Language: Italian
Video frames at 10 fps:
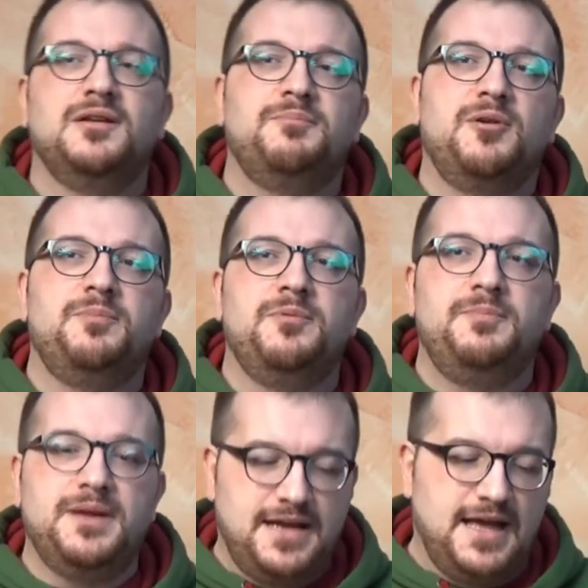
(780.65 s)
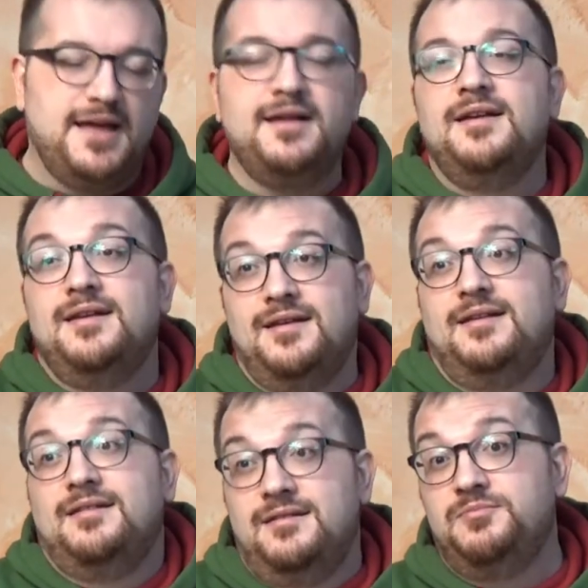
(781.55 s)
eh, proprio perché
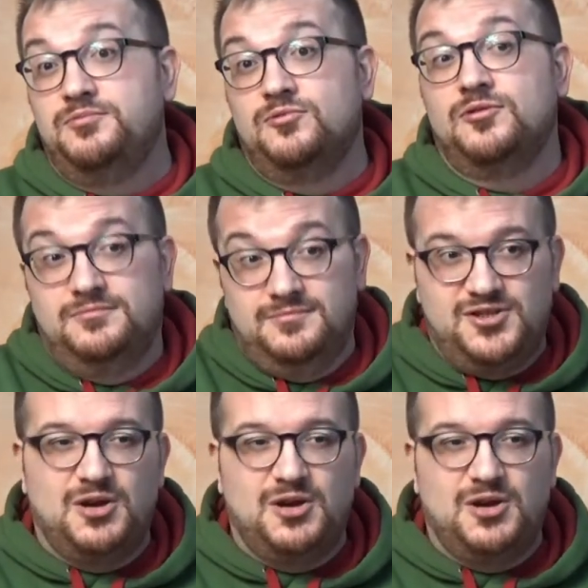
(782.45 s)
e appunto